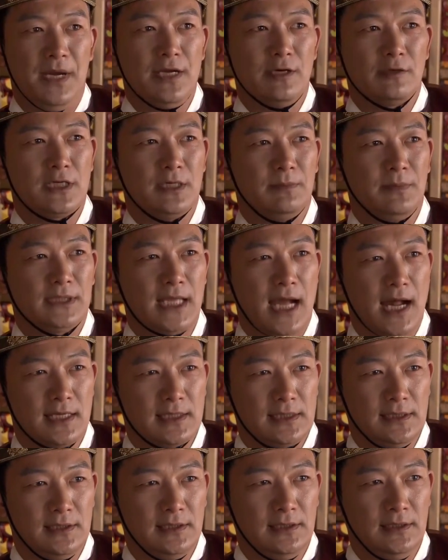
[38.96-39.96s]
没有什么
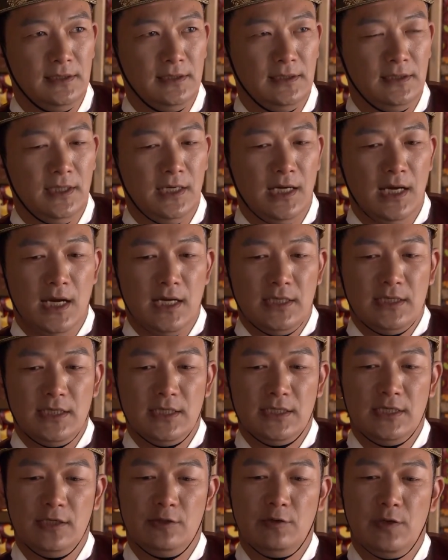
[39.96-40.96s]
大事，
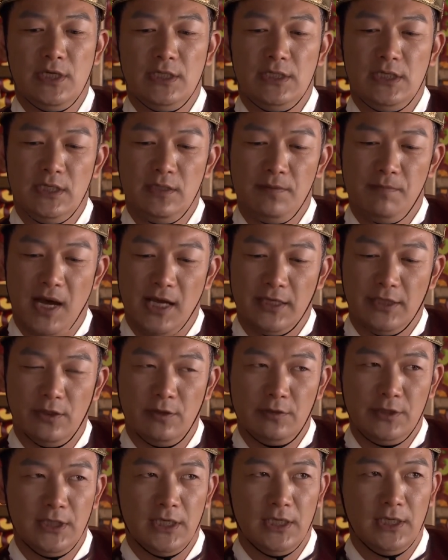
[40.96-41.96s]
只是最近
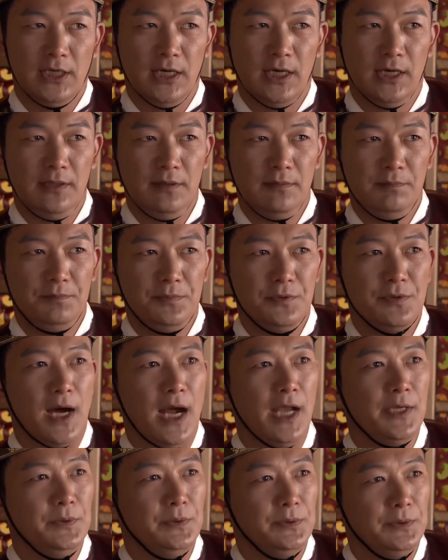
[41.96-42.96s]
吧，有些人不
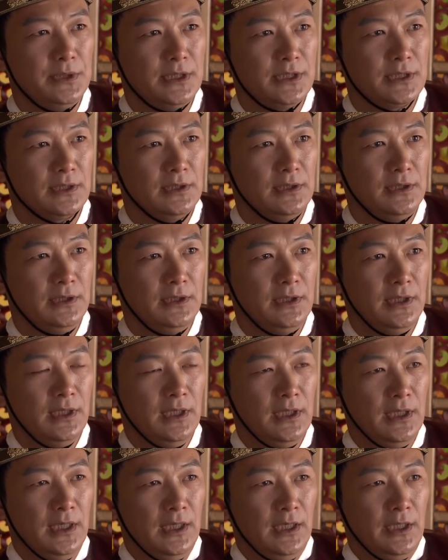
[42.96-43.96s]
安于世，
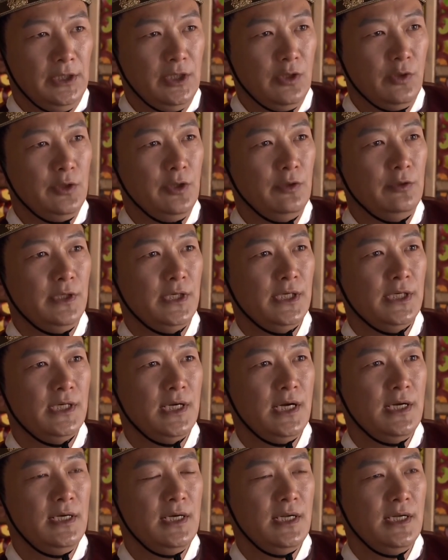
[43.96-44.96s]
又有
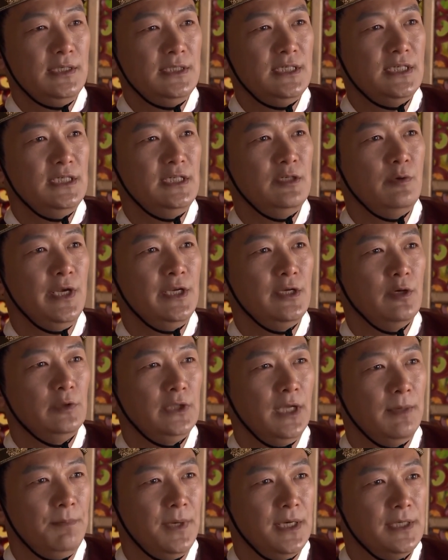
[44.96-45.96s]
些人呢，自以
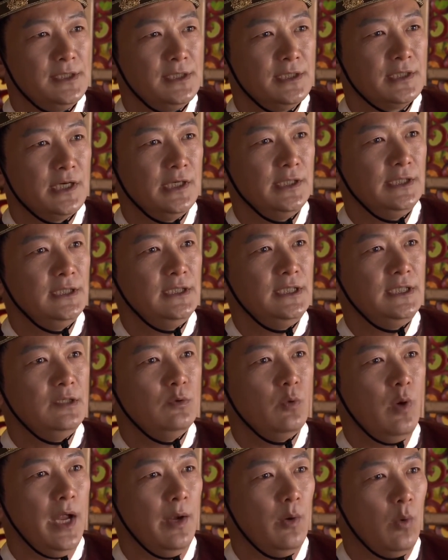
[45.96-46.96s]
为有点本
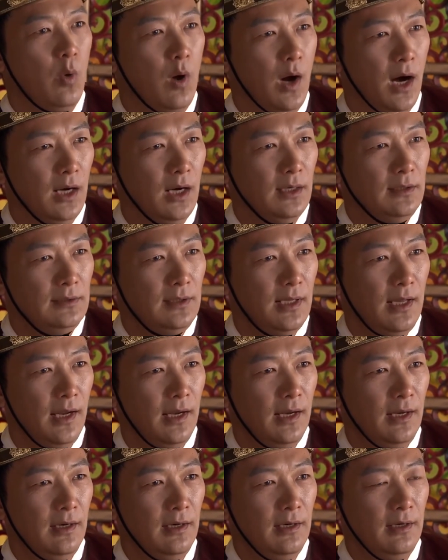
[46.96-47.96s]
事可以力挽狂
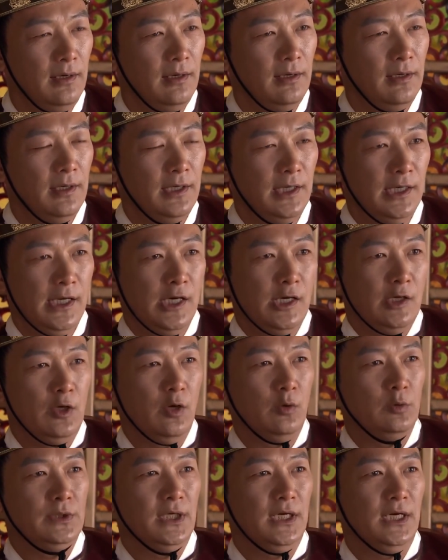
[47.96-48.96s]
澜，弄
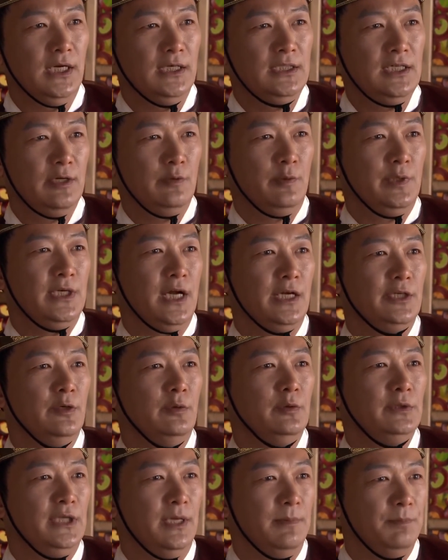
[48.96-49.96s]
得宫中气
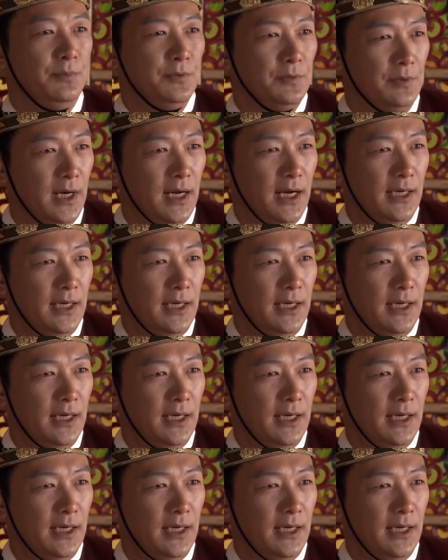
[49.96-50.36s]
氛有点